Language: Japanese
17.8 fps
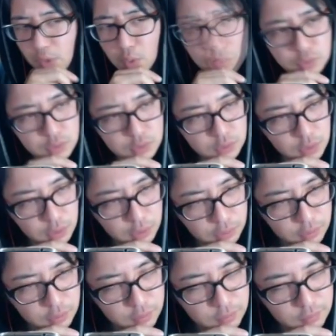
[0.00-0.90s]
倒
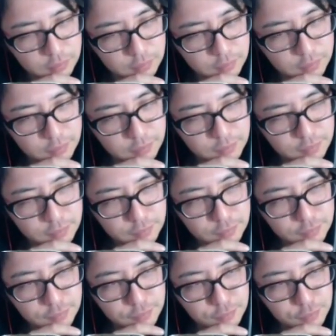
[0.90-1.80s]
せる
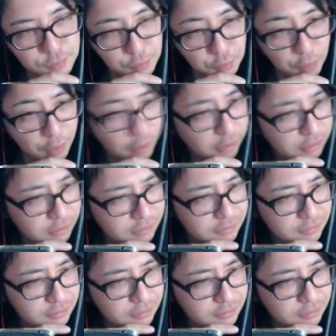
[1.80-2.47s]
のか。